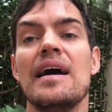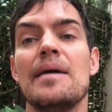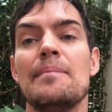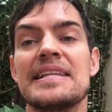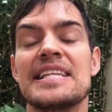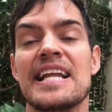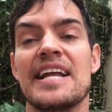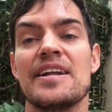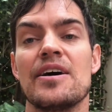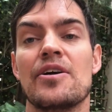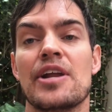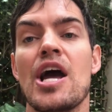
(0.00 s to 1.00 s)
مثلا
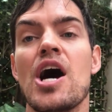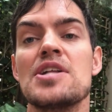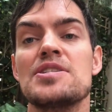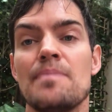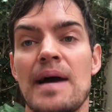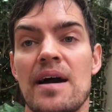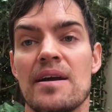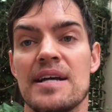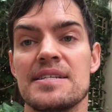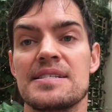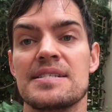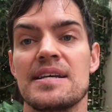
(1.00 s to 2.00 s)
رياض
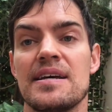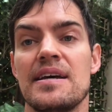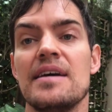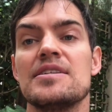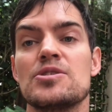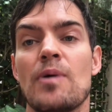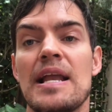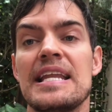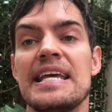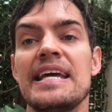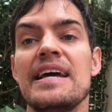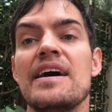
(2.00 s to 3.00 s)
محرز
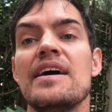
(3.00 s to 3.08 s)
تولي